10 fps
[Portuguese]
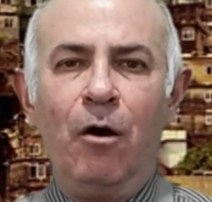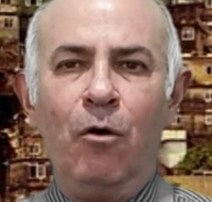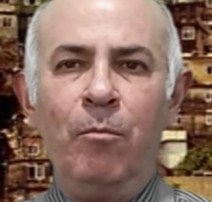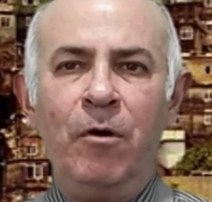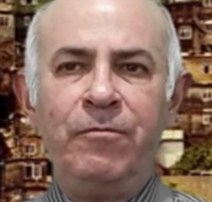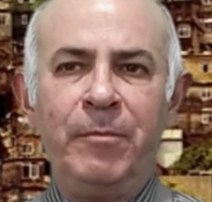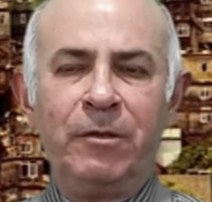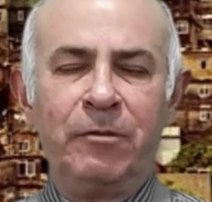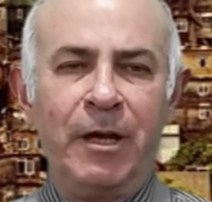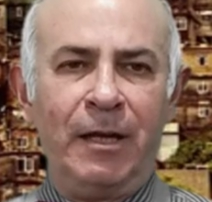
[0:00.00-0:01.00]
O
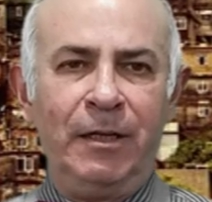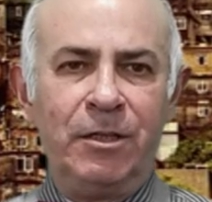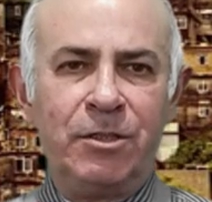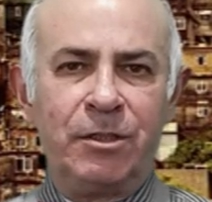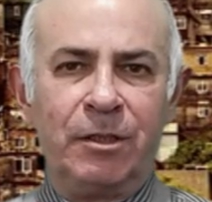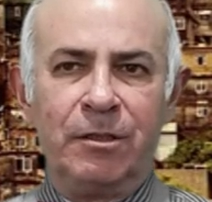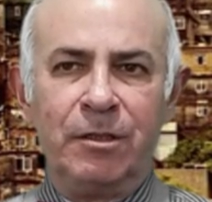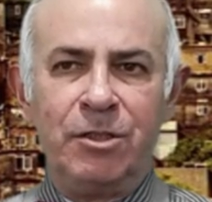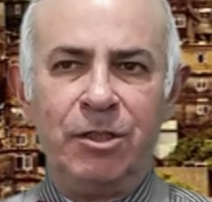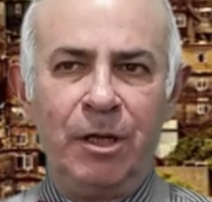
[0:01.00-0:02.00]
movimento realista
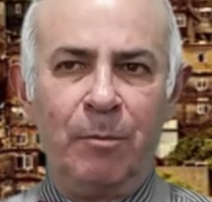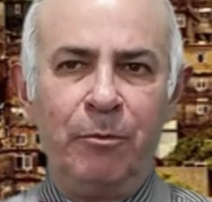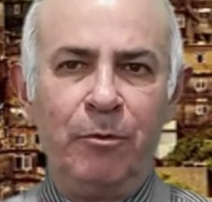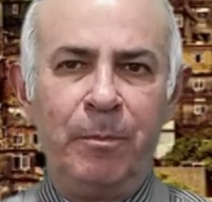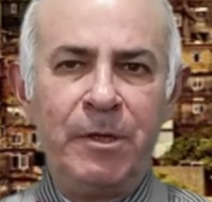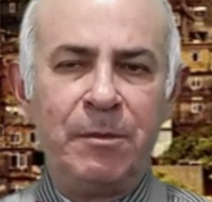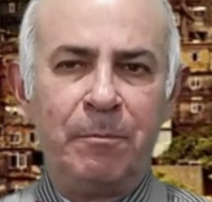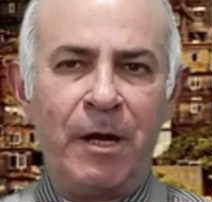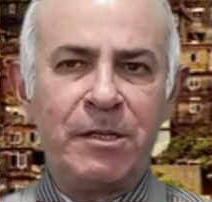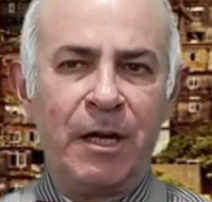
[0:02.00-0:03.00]
tinha por
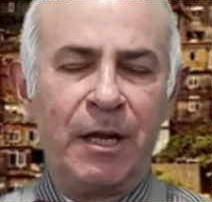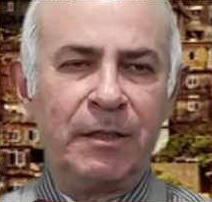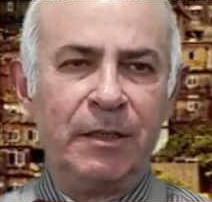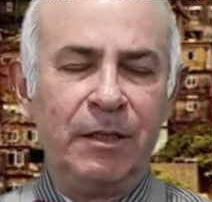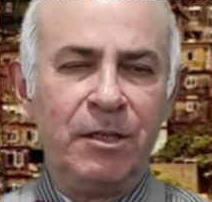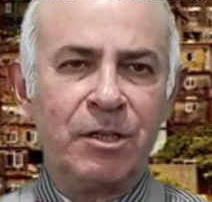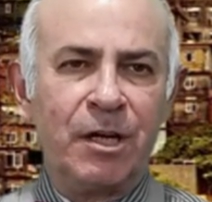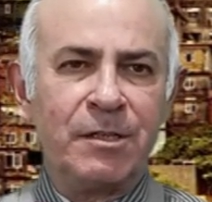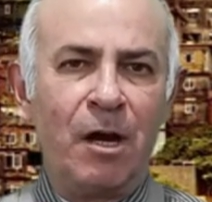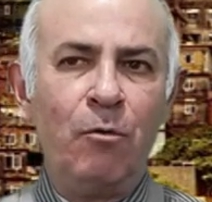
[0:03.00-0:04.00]
principais
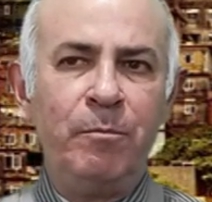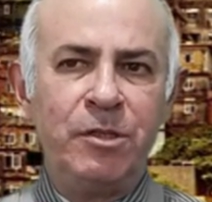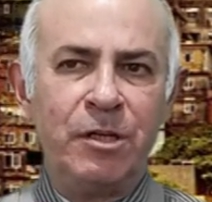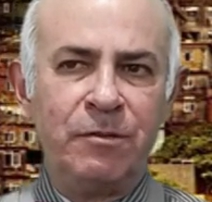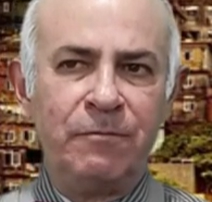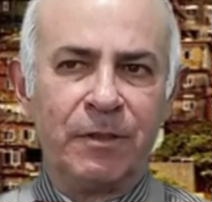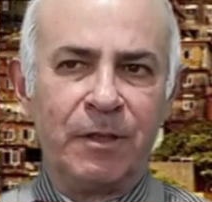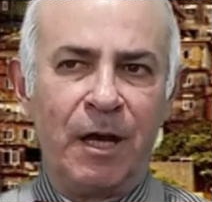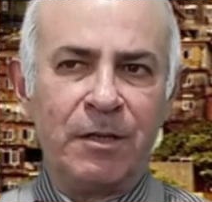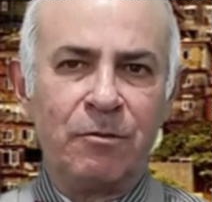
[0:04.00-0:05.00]
características a
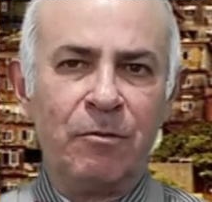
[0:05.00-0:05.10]
objetividade,